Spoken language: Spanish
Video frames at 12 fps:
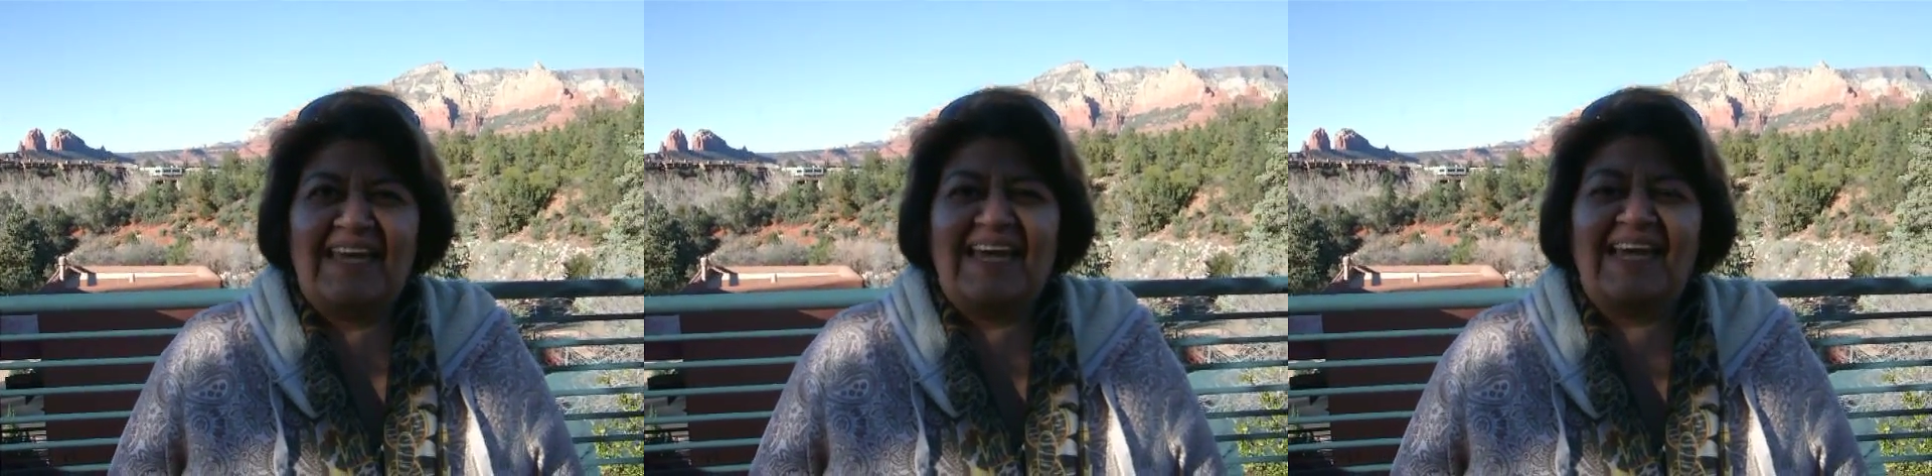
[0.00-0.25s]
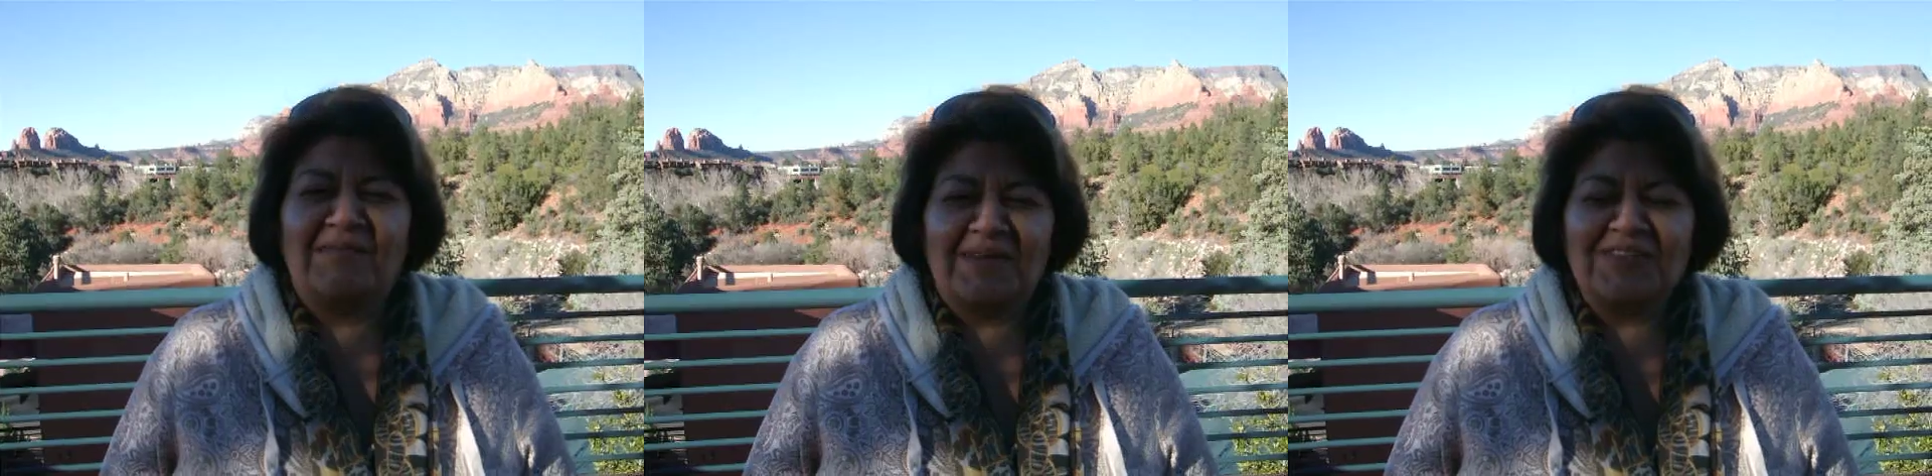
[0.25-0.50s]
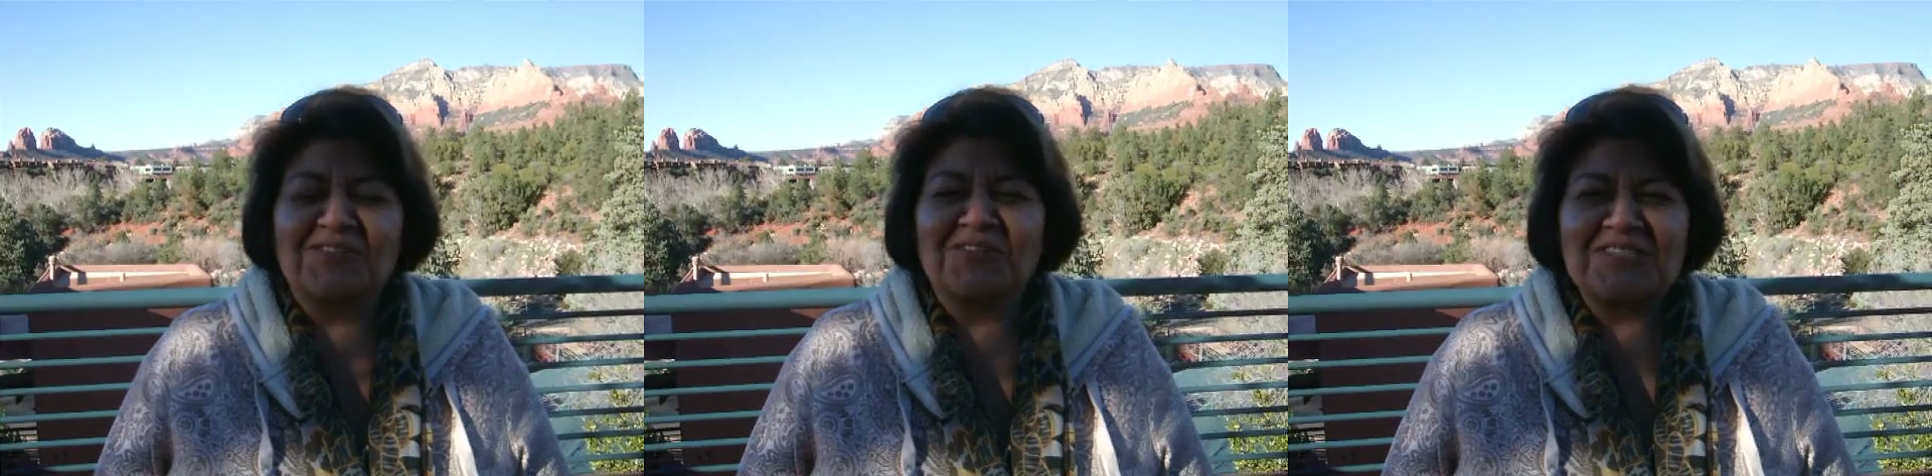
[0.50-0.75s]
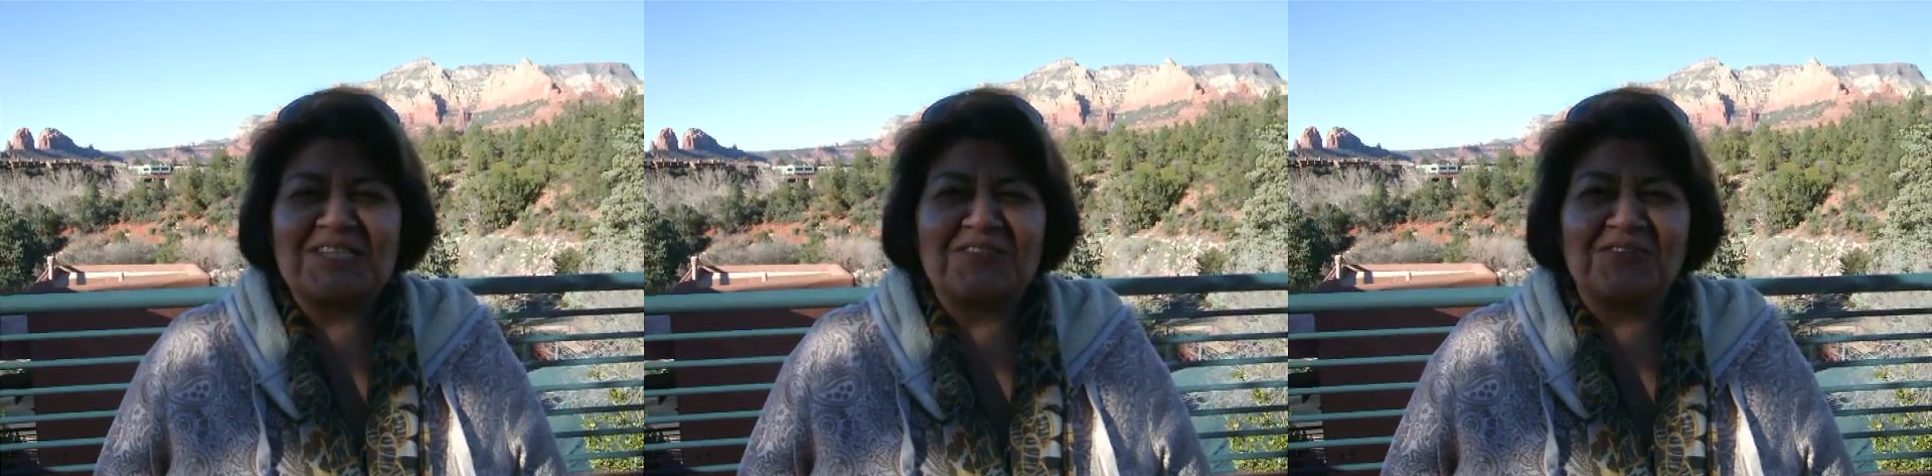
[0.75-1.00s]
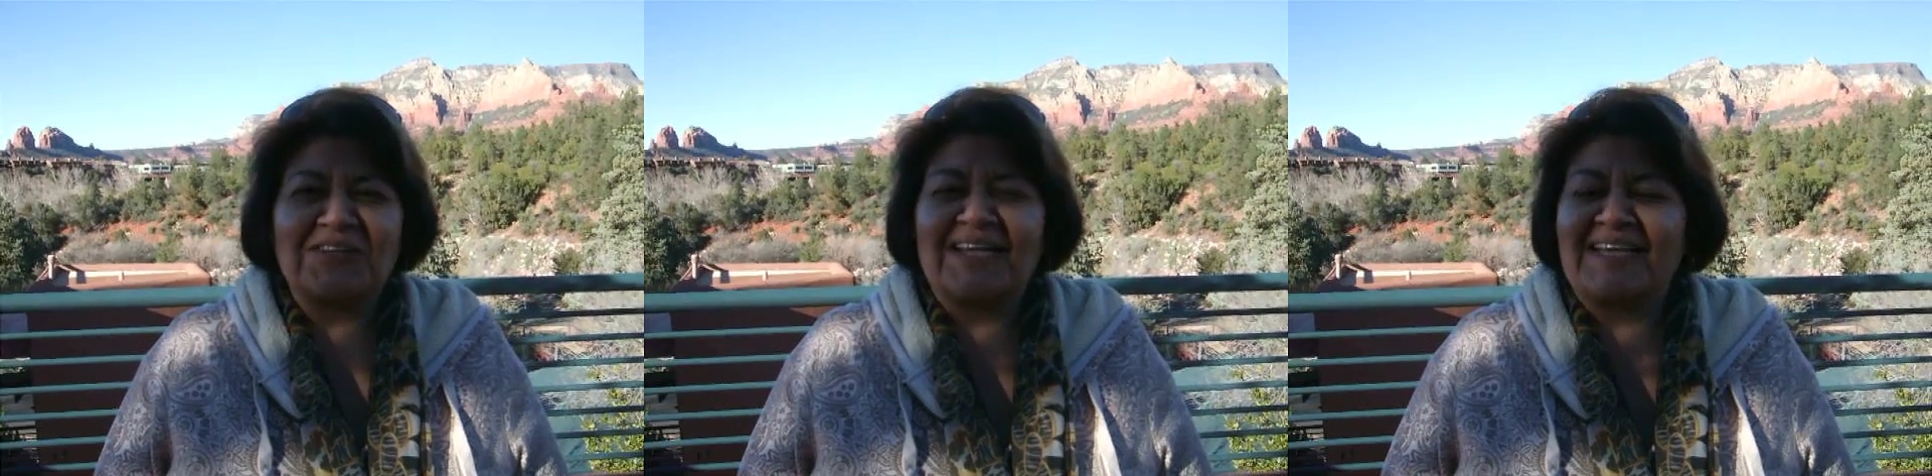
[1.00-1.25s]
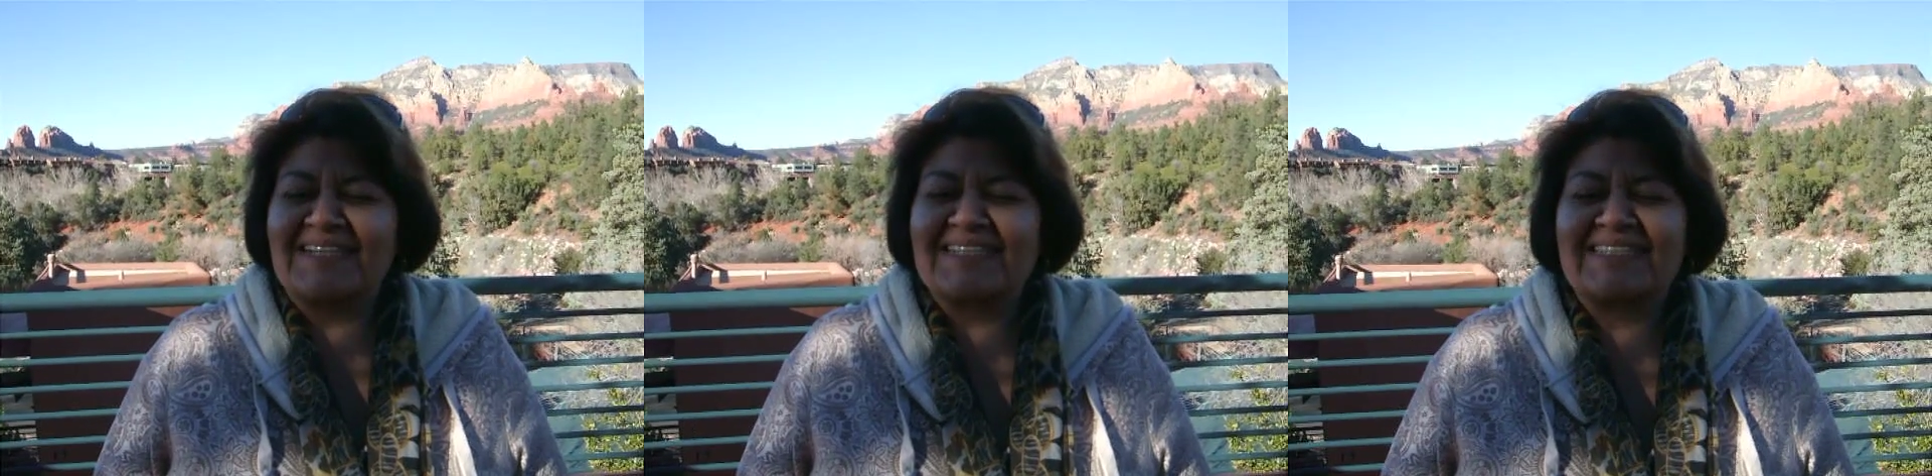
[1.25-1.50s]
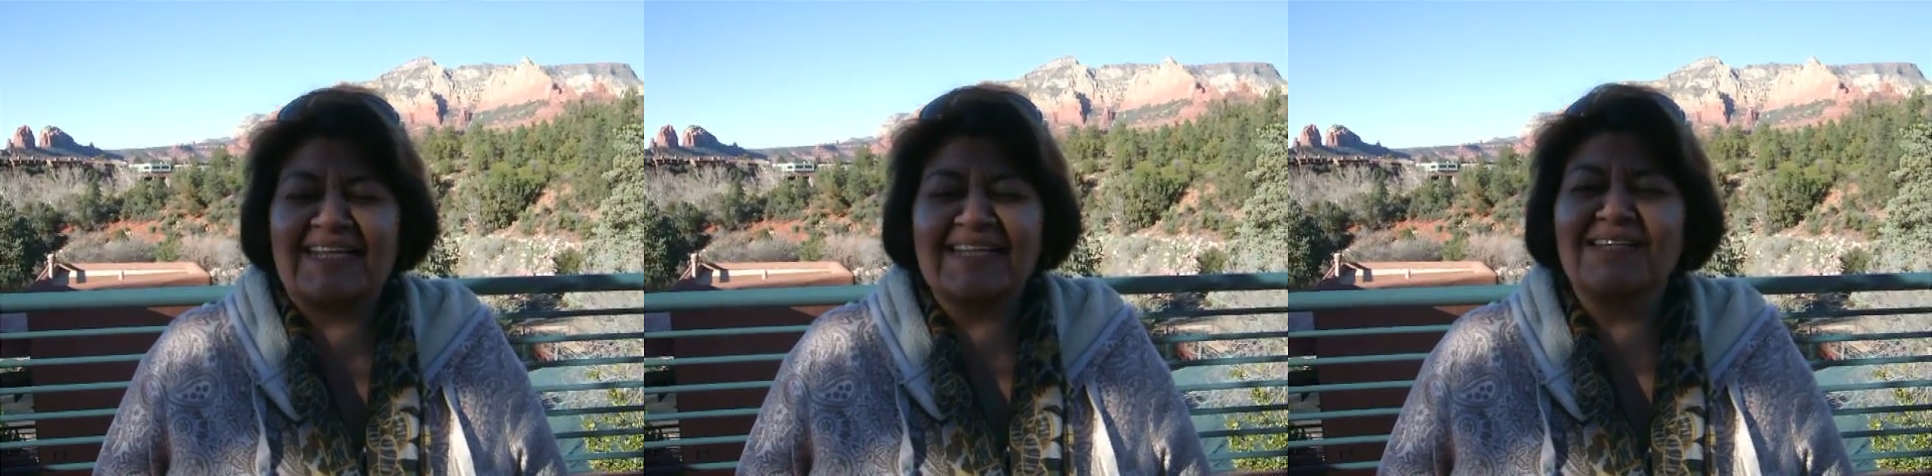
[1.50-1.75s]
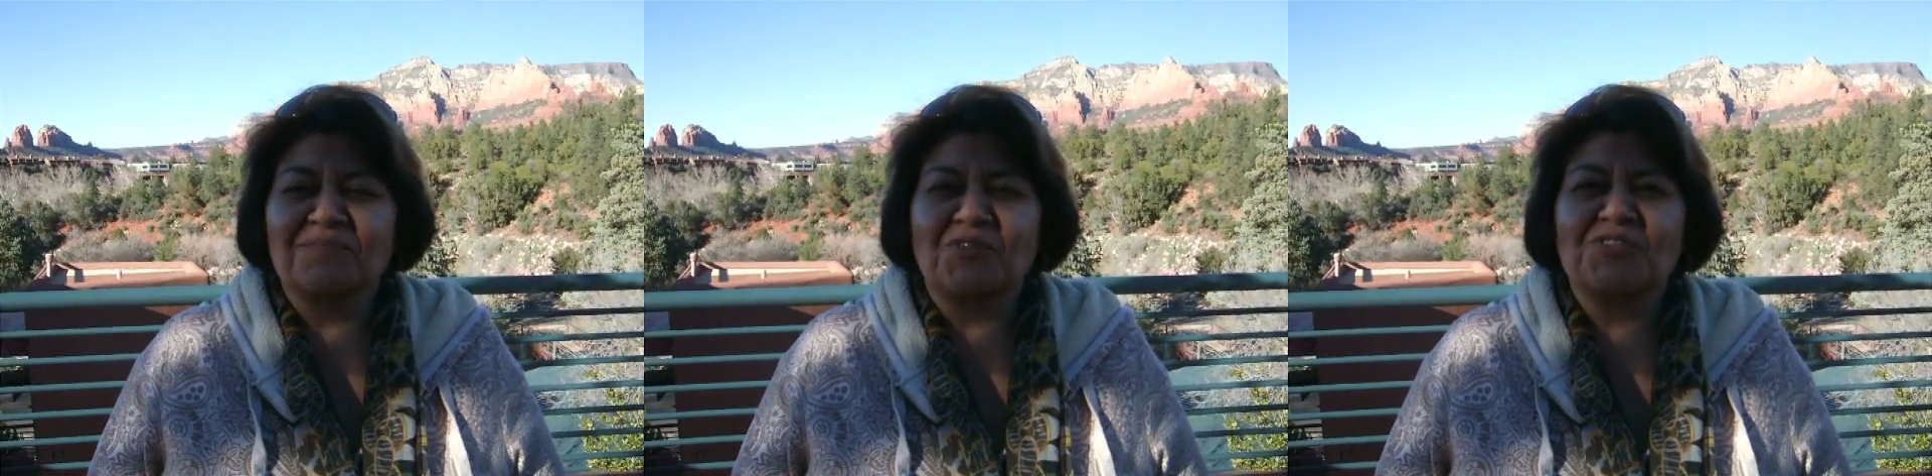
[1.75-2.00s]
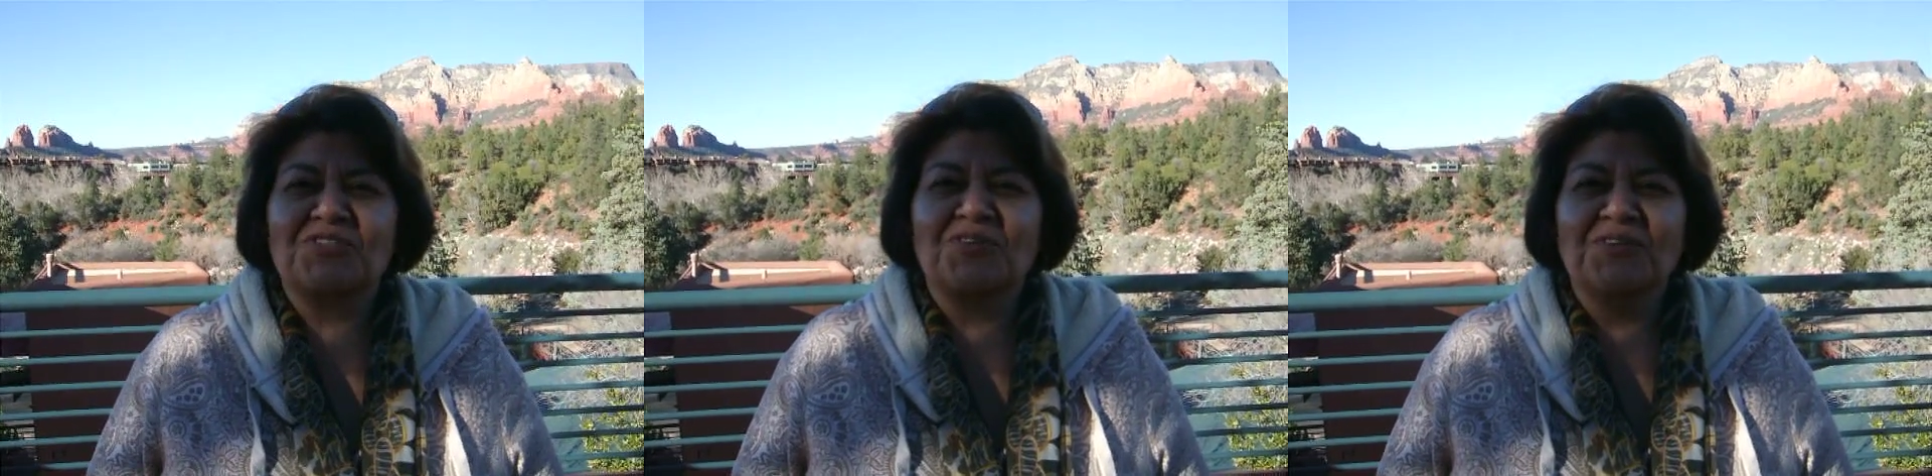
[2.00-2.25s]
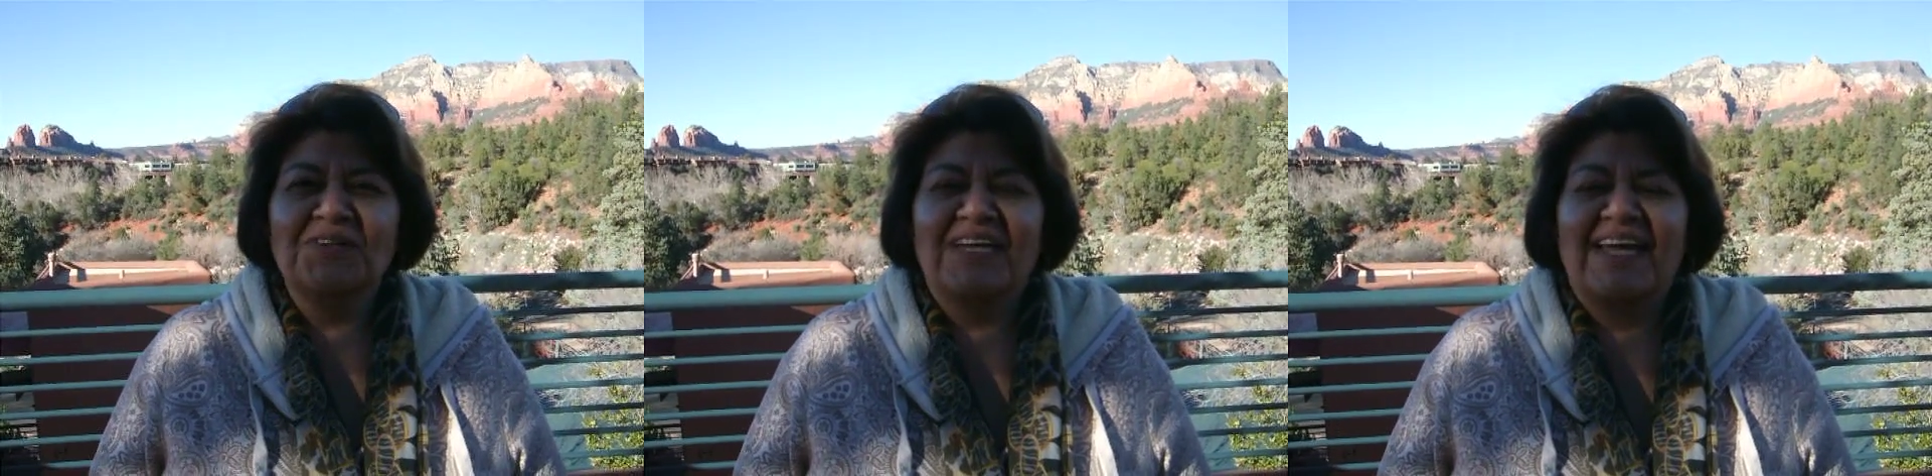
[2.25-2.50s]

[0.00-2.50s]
El método Sedona es tan hermoso